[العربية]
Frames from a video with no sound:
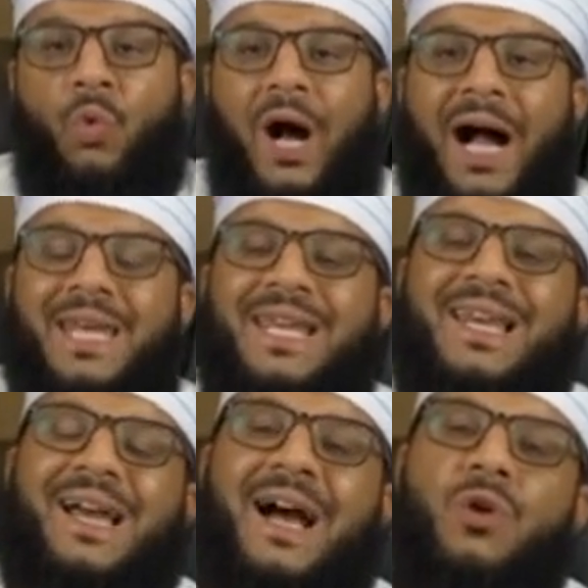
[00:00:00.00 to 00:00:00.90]
وعن
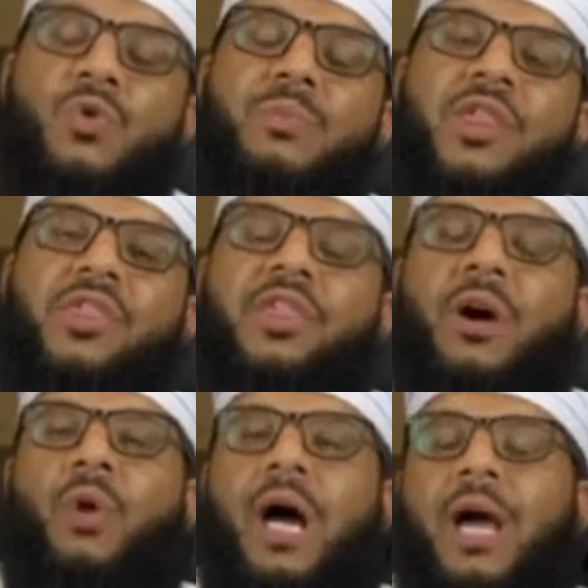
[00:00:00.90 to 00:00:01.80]
القوم
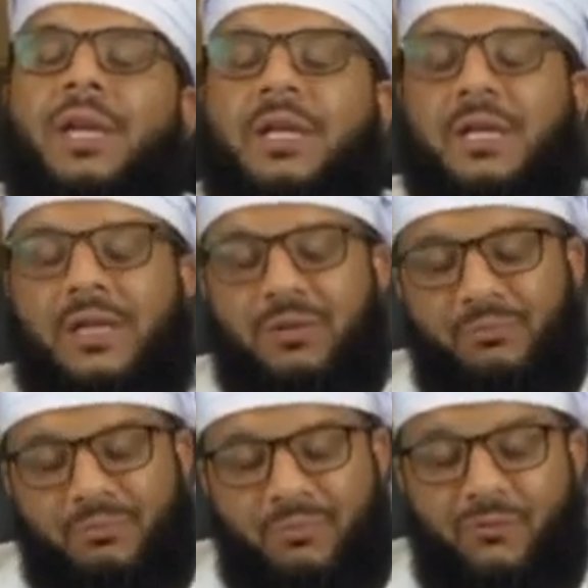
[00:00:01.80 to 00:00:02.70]
الثواني
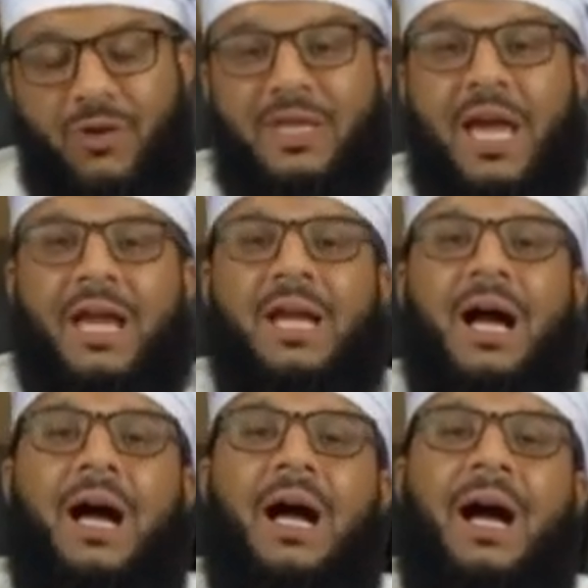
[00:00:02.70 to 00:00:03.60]
فكان
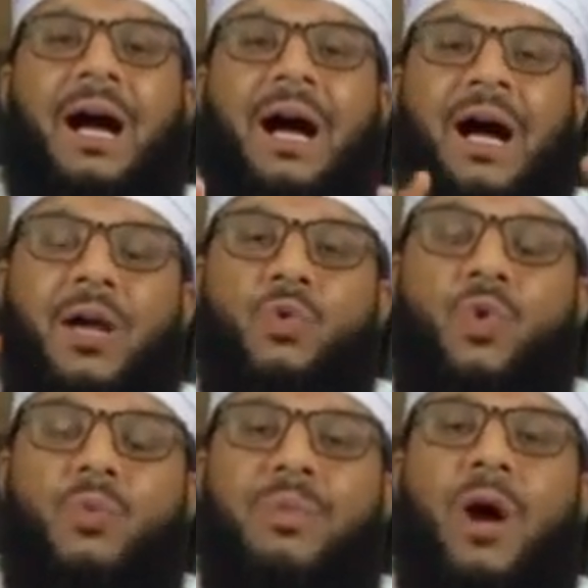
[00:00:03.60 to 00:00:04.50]

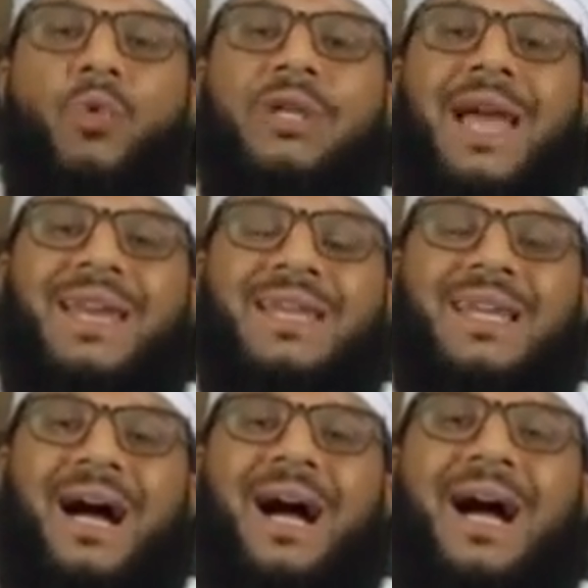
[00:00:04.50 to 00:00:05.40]
حالهم أو
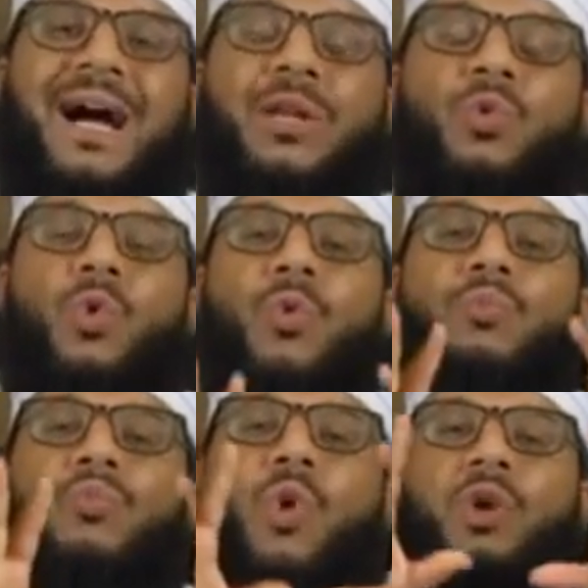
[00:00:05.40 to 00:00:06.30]
كانت
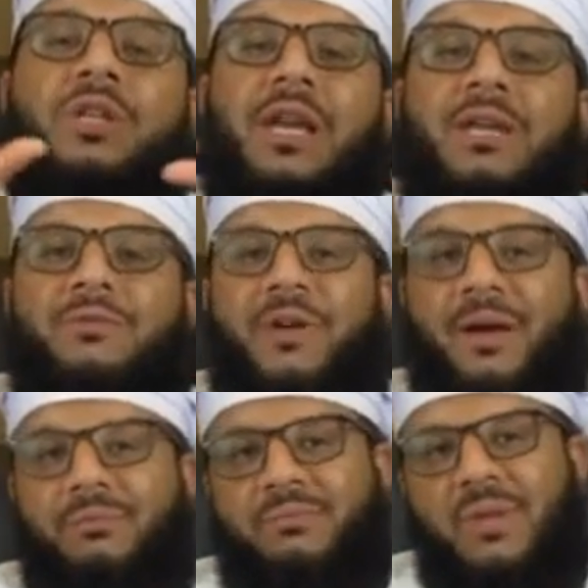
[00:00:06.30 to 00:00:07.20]
حالهم مختلفة
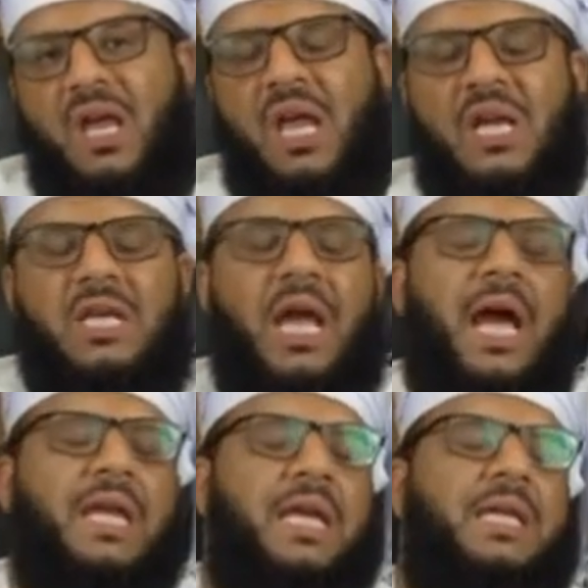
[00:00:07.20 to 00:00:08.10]

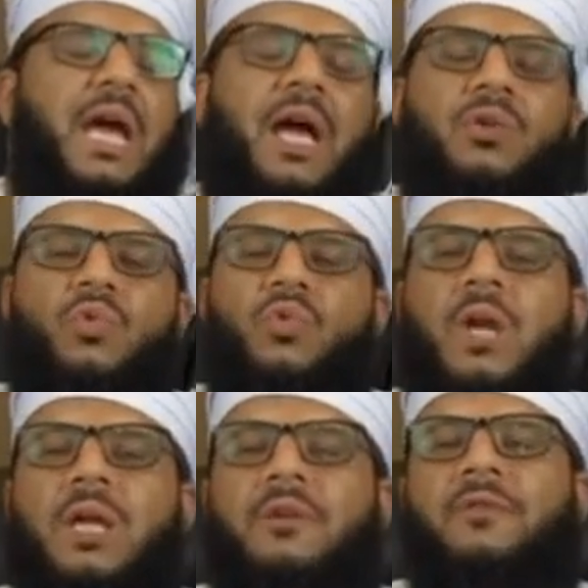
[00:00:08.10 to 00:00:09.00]
لا
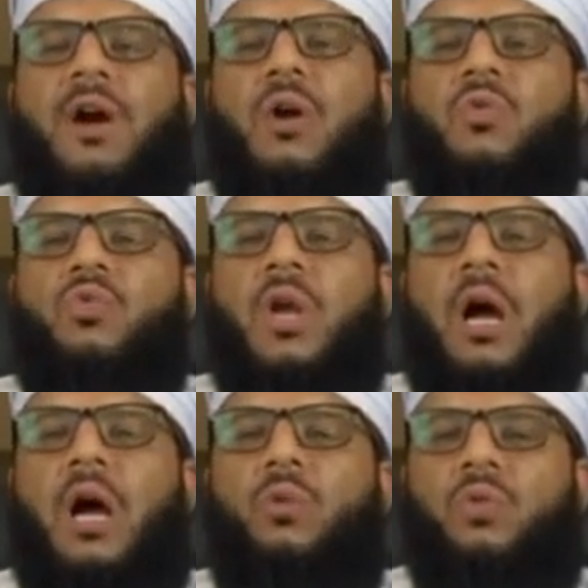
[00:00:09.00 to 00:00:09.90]
يكادون يفقهون
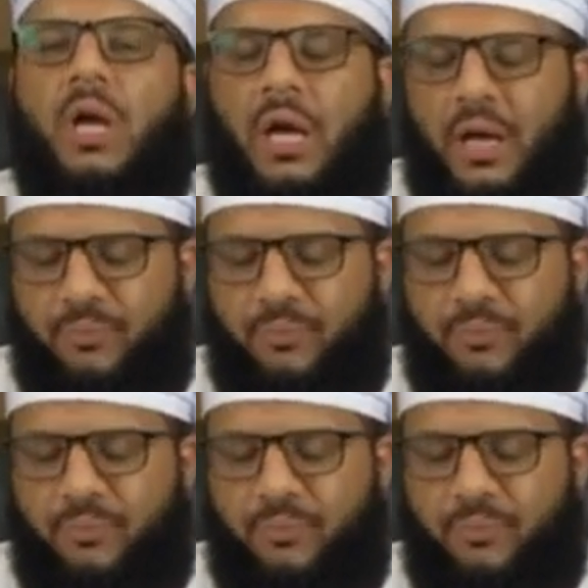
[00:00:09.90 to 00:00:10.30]
قولا